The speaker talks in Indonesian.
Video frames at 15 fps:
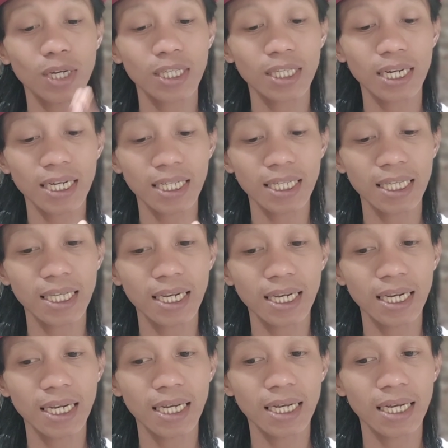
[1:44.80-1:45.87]

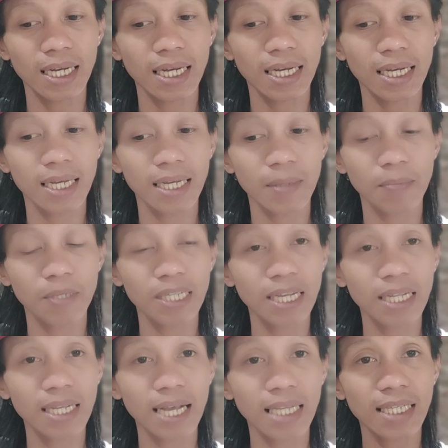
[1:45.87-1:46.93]
kecil-kecil uh, bisa
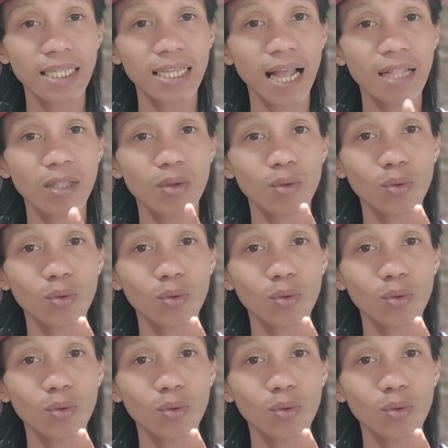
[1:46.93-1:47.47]
dikasih satu